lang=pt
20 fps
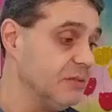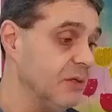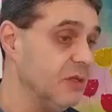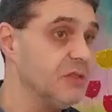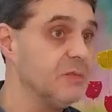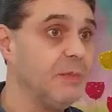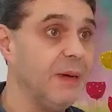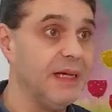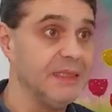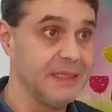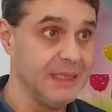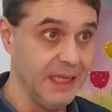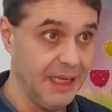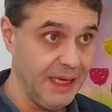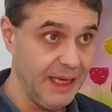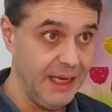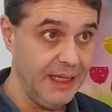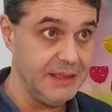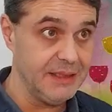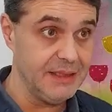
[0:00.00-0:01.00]
meus
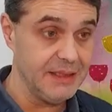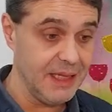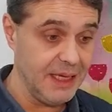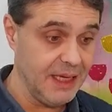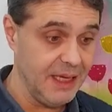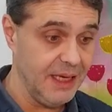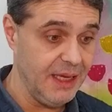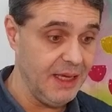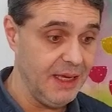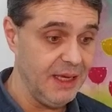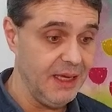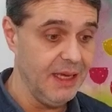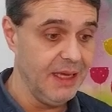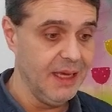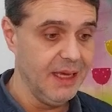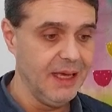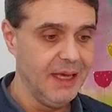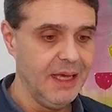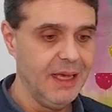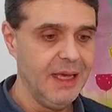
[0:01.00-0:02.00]
pacientes que
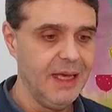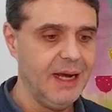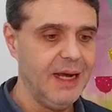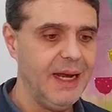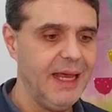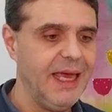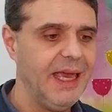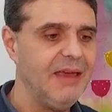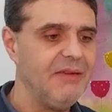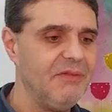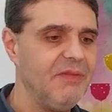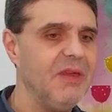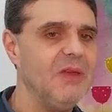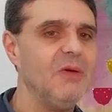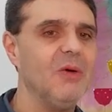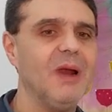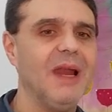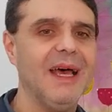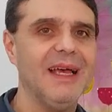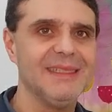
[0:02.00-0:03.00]

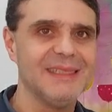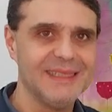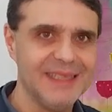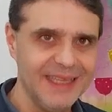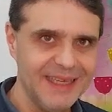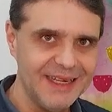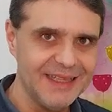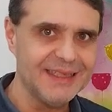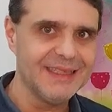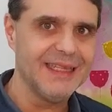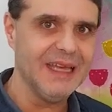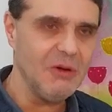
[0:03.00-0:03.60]
levem o lazer